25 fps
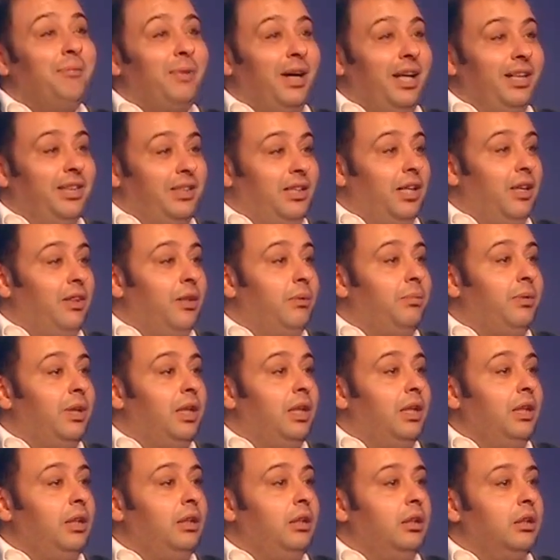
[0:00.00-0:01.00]
احب احد
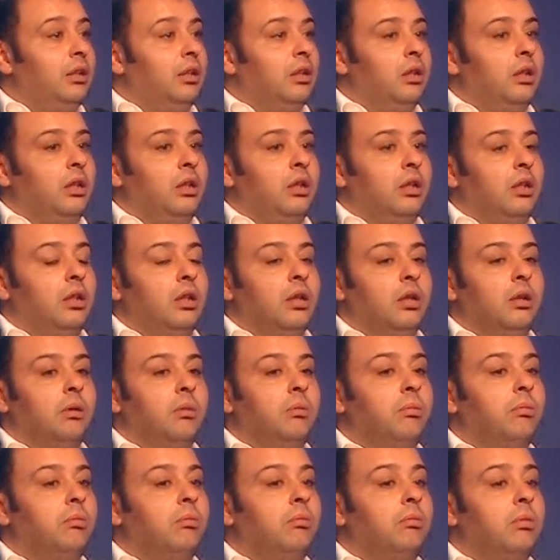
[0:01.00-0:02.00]
يكذب علي
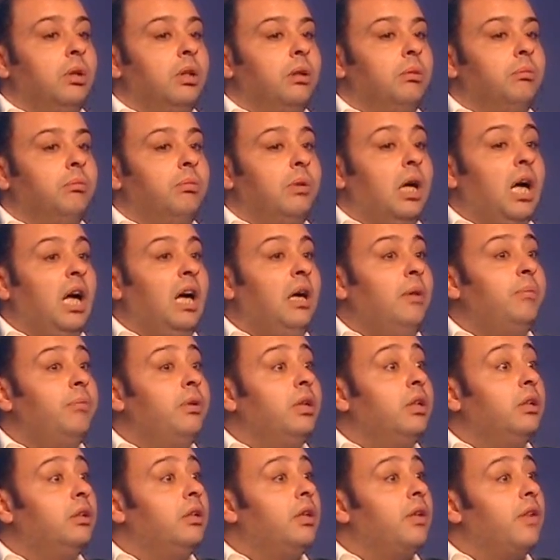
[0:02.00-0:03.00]
آه. آه ما
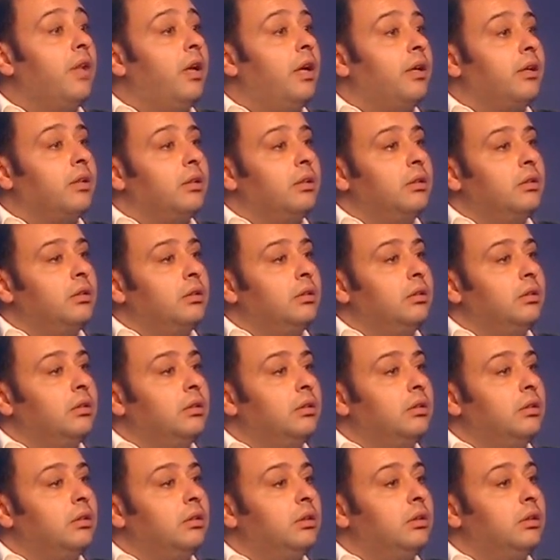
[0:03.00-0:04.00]
احب الانتظار
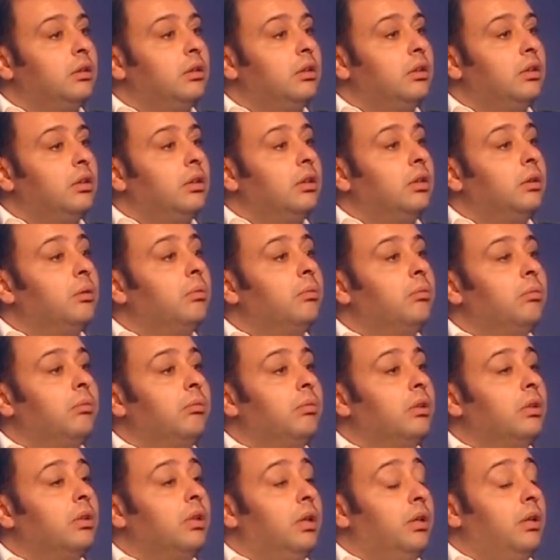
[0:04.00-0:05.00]
ما احبش الانتظار
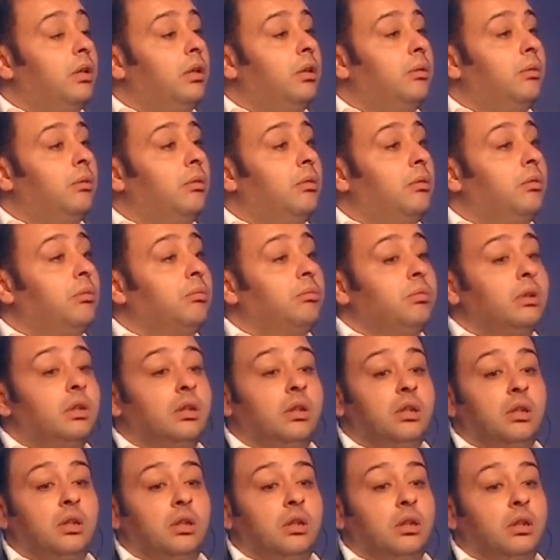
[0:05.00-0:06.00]
آه
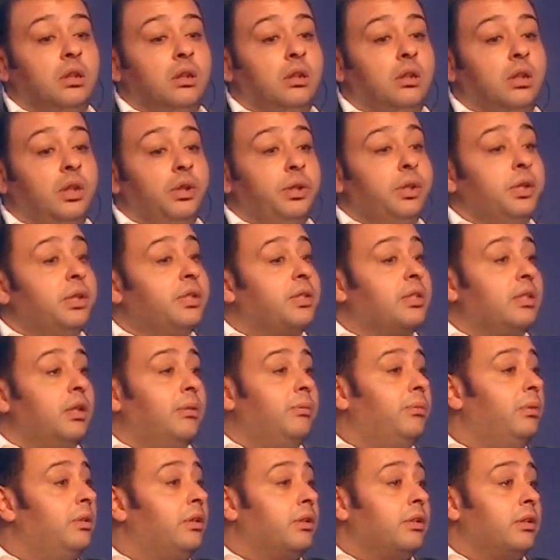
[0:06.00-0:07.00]
آه عندي
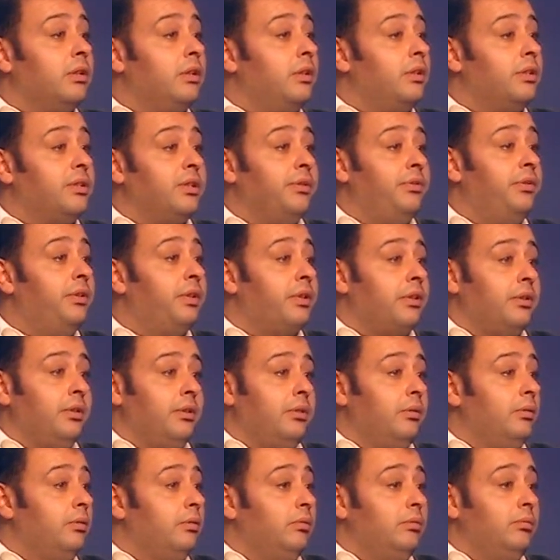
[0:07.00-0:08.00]
الصبر صفر
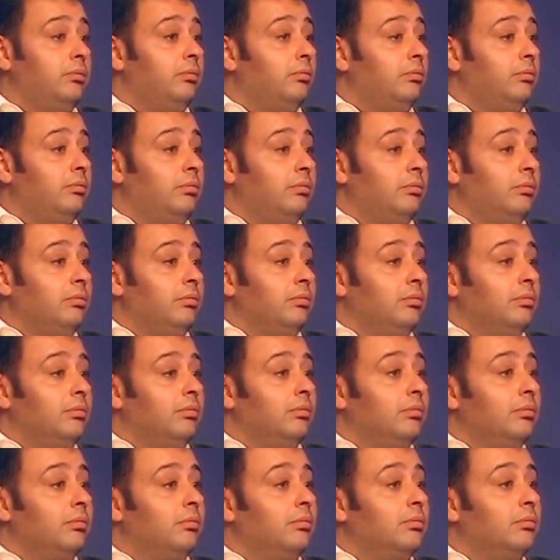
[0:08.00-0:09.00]
اه دي
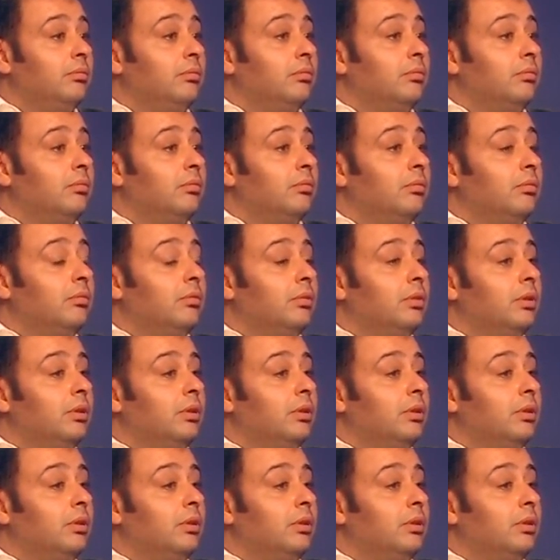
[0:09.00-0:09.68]
عقد بس لطيفه